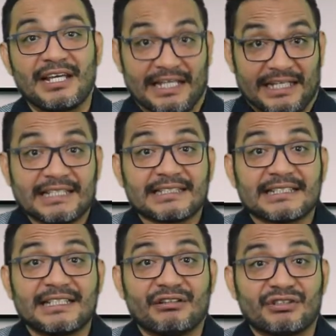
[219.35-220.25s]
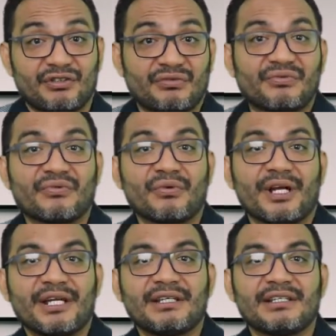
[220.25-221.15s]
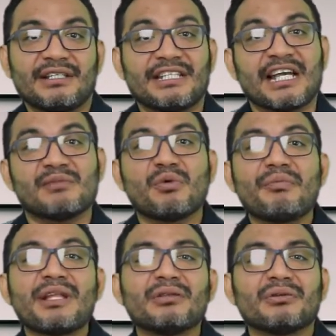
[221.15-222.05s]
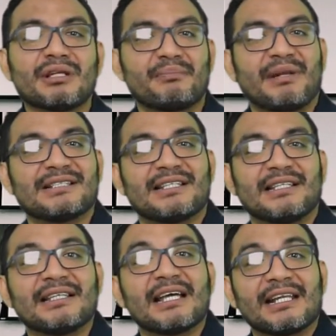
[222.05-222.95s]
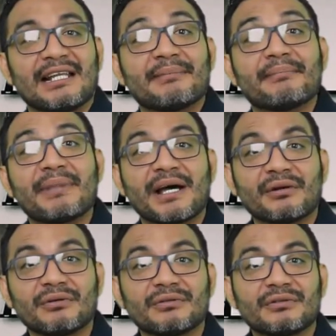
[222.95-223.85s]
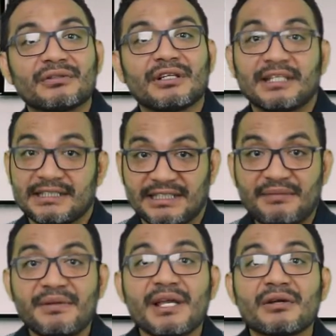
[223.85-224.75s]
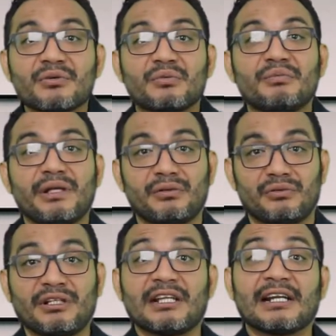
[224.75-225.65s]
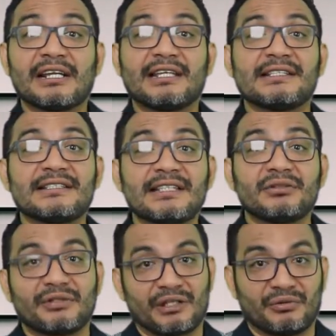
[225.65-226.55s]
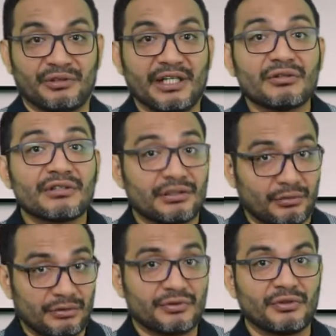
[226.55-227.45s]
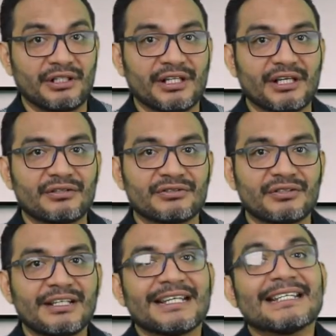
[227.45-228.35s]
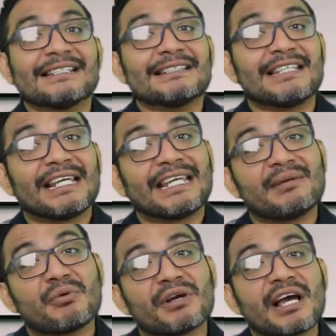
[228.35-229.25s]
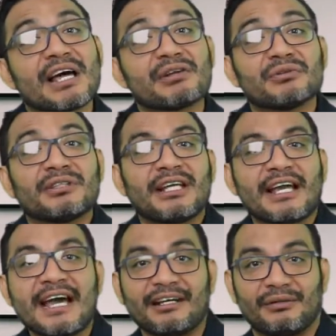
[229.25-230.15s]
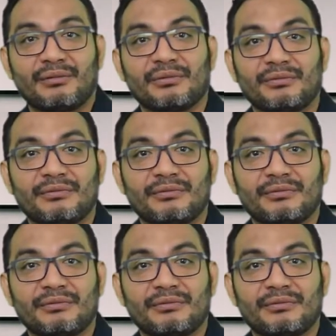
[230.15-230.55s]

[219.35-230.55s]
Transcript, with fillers: en esta situación fue que al momento de presentar el amparo, si bien cumplieron con el requisito de acotar los recursos ordinarios, se equivocaron de acto,